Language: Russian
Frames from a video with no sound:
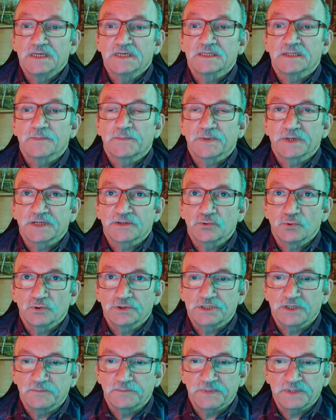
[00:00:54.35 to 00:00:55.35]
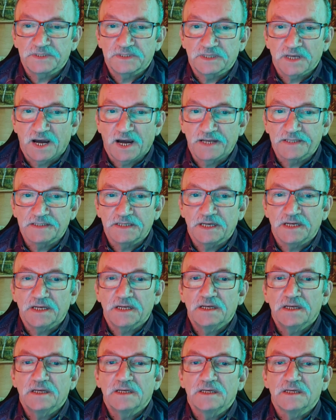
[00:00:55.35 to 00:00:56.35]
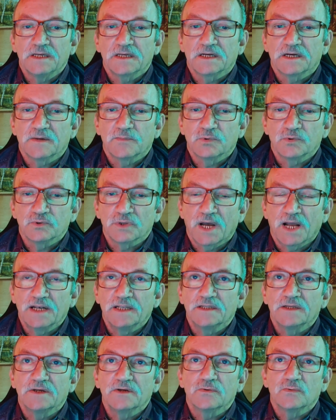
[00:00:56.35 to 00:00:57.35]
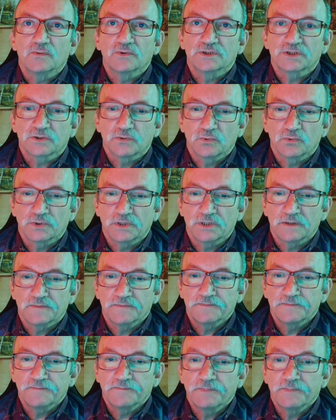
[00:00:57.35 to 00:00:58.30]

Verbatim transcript: это продукты питания и коммунальные услуги.